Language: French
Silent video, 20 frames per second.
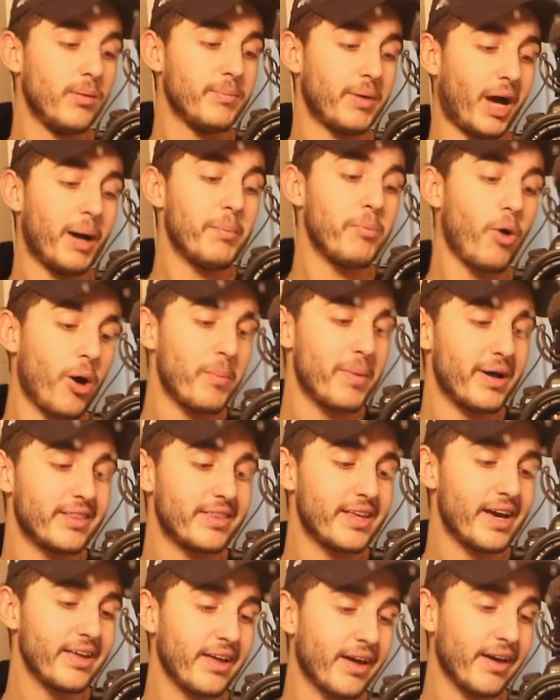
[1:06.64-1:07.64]
par rapport à ma
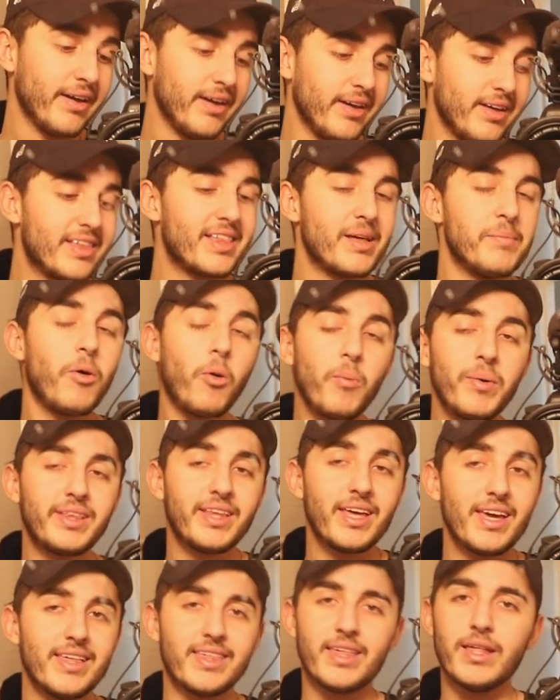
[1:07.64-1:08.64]
taille. Ça
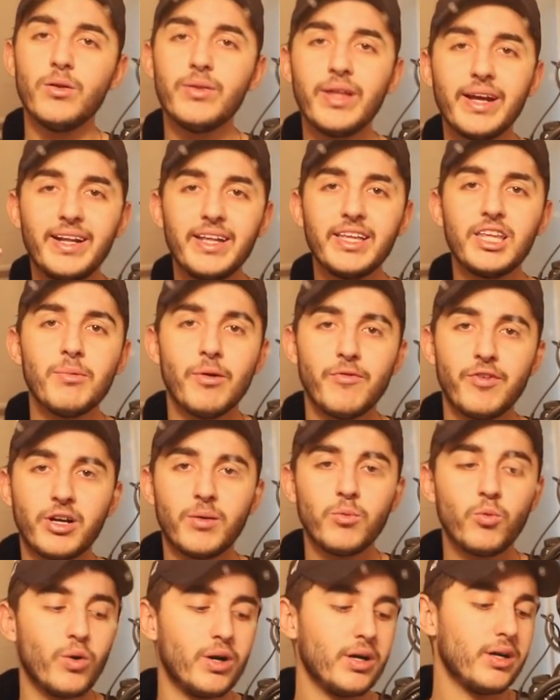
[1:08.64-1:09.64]
m'embêtait et c'est le déclic qui m'a fait
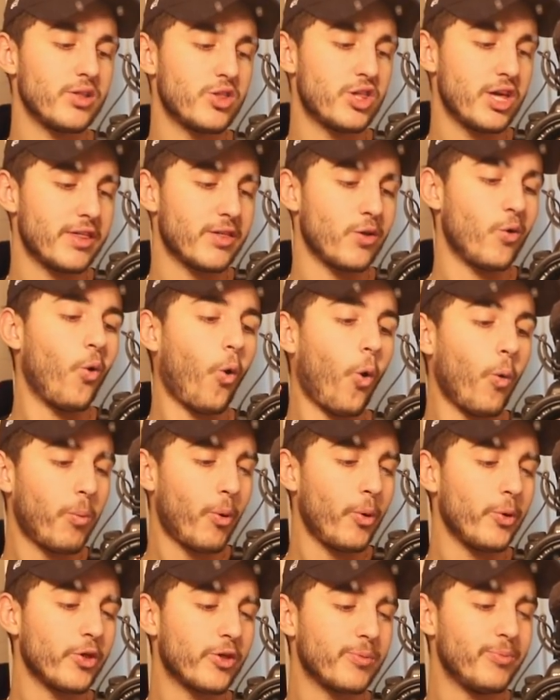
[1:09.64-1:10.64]
comme quoi Jazz
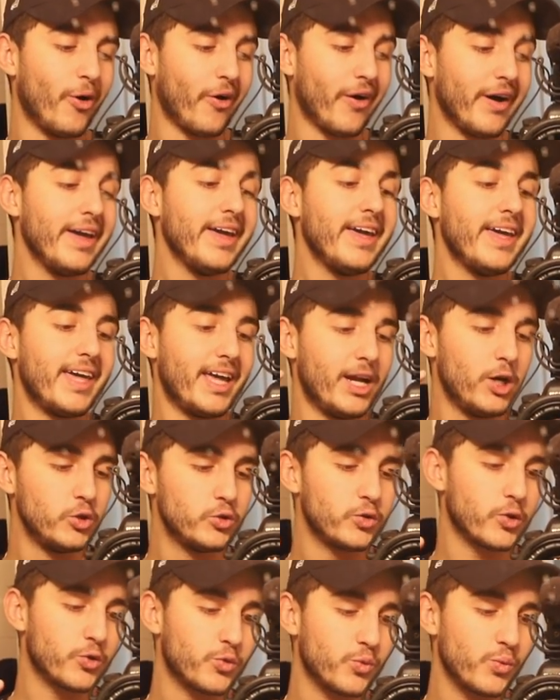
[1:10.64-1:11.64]
reprend le sport. Et
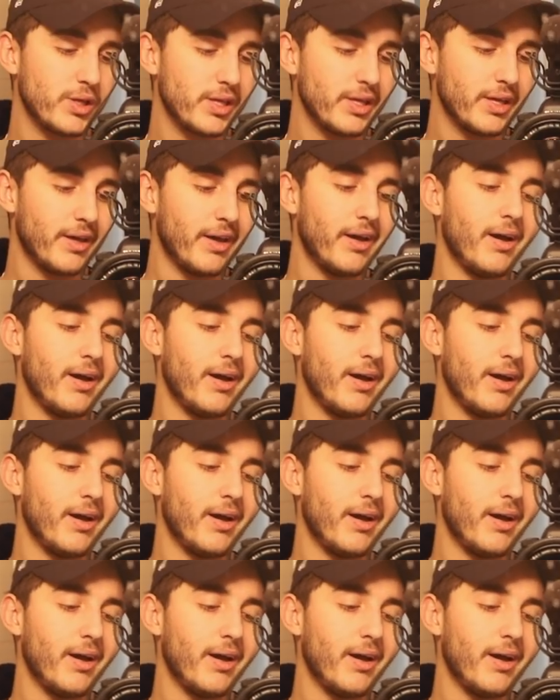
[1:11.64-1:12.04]
aujourd'hui,